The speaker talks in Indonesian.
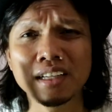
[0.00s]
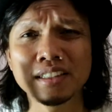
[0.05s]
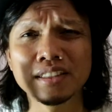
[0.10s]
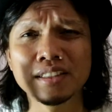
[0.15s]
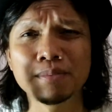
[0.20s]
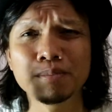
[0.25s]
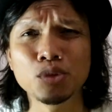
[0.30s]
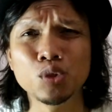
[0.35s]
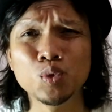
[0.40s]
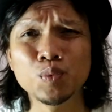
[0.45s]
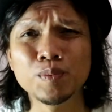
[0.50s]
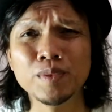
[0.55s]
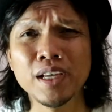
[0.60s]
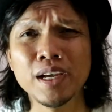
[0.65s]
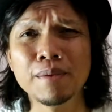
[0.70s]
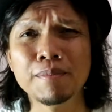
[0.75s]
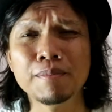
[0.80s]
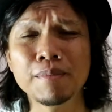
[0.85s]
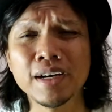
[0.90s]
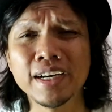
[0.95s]

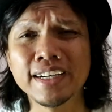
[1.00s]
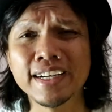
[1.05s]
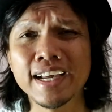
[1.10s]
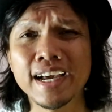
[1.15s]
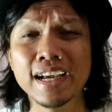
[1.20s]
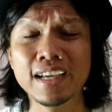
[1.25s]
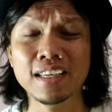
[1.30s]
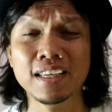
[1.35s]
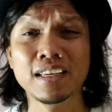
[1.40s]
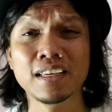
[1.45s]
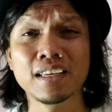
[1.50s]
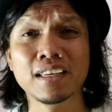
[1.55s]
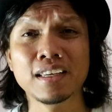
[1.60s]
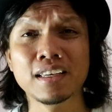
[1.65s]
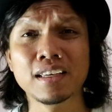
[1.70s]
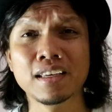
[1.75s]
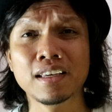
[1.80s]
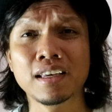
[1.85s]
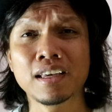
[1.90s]
sebelumnya mengenai